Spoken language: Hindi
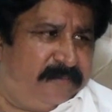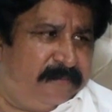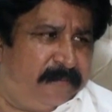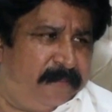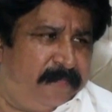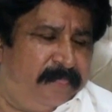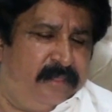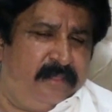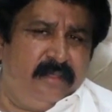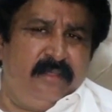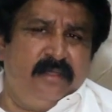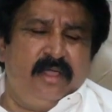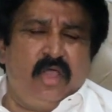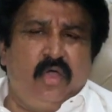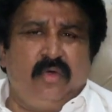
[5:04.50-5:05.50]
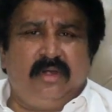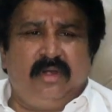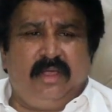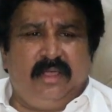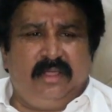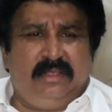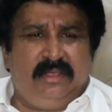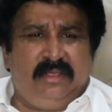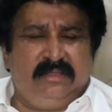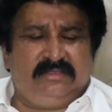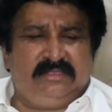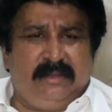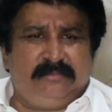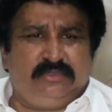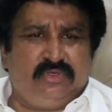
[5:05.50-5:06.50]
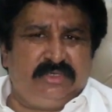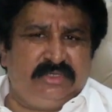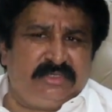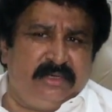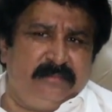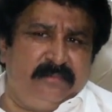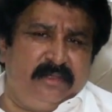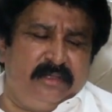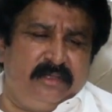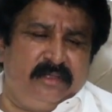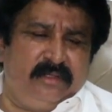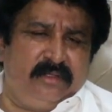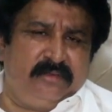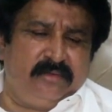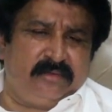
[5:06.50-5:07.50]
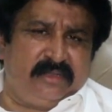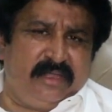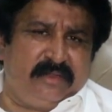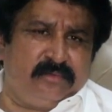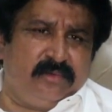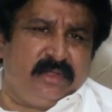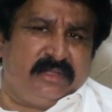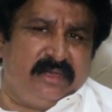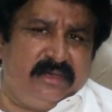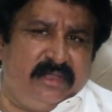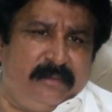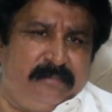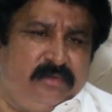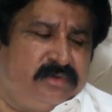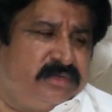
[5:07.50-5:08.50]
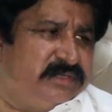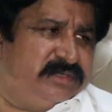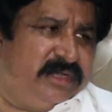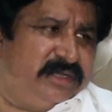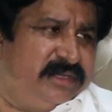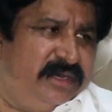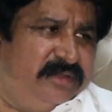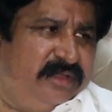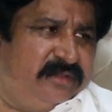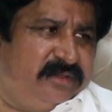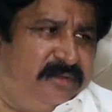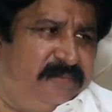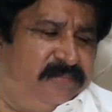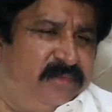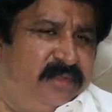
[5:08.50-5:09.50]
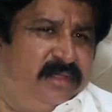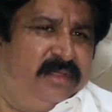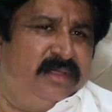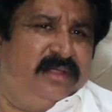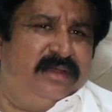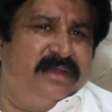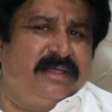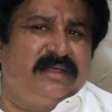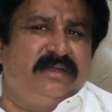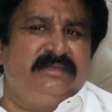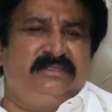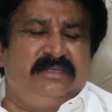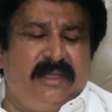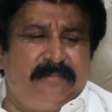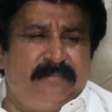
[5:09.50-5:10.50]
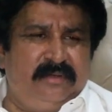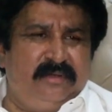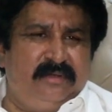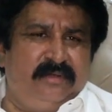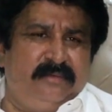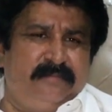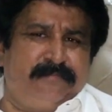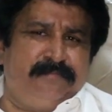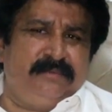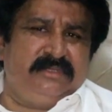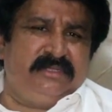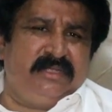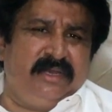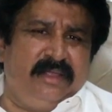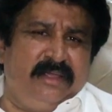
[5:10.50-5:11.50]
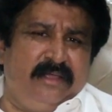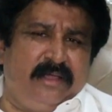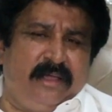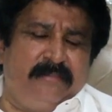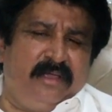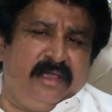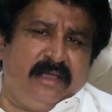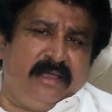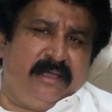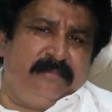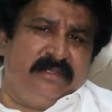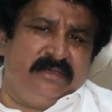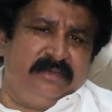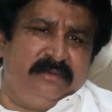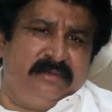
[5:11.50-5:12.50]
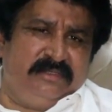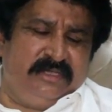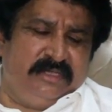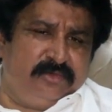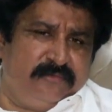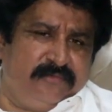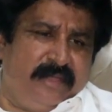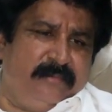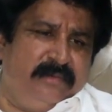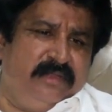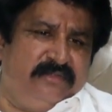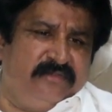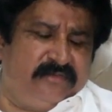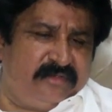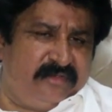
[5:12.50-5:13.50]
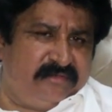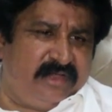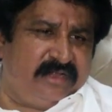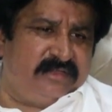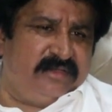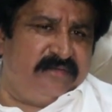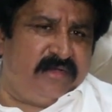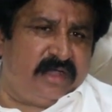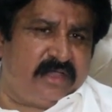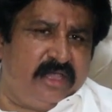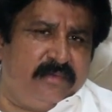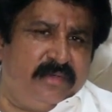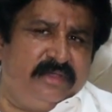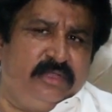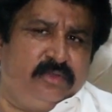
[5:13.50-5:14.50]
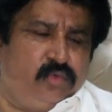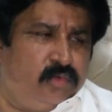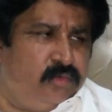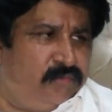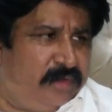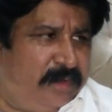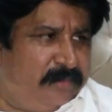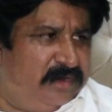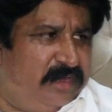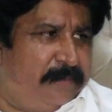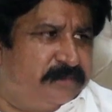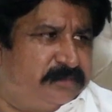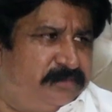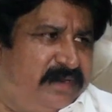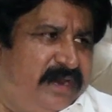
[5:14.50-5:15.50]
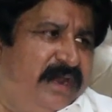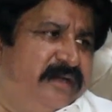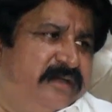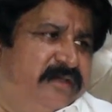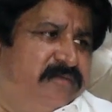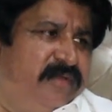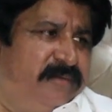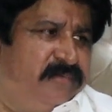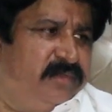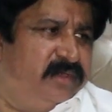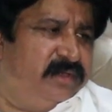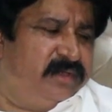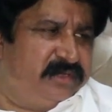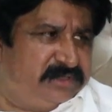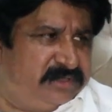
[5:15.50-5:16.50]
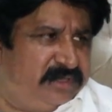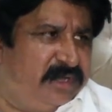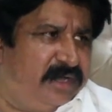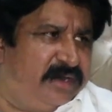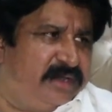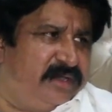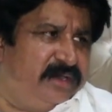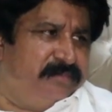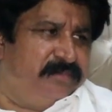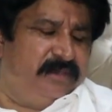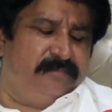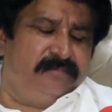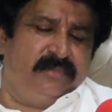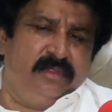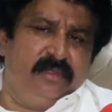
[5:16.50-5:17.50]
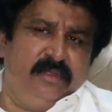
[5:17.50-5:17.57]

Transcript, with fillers: है और ना ही जब जुडिशल में होता है तो अदलिया भी उनके साथ नहीं देती लेकिन जब पिछले अब अब इन ये जो फैमिली जिसके साथ ये वाक़ हुआ है ये दोनों फैमिली आपस में रिलेटिव हैं रिश्तेदार हैं करीबी